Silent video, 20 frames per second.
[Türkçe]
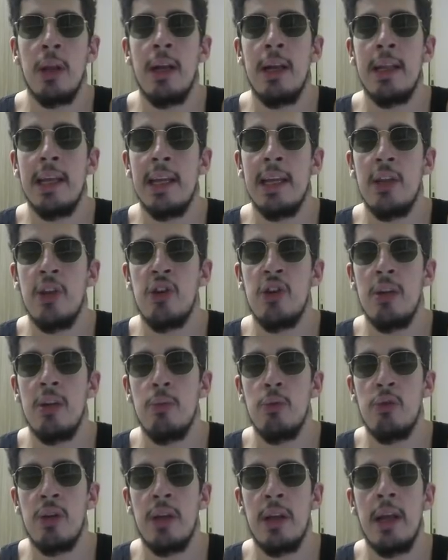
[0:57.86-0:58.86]
Ligi Edition'ı
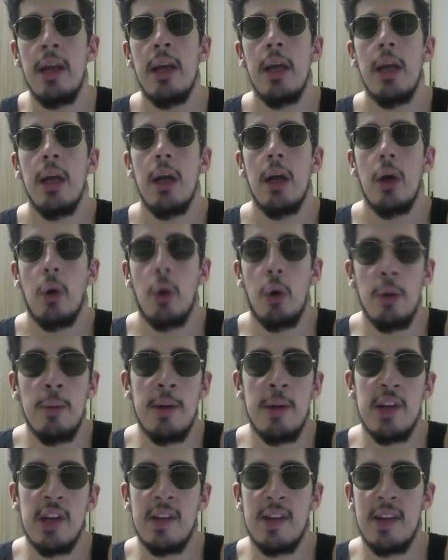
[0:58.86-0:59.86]
bu sene
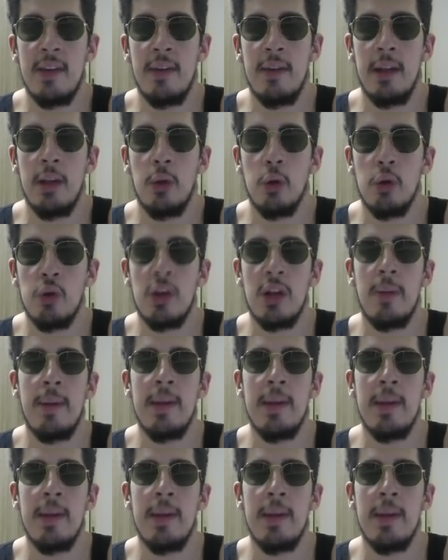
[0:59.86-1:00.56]
olmayacak sevgili dostlar.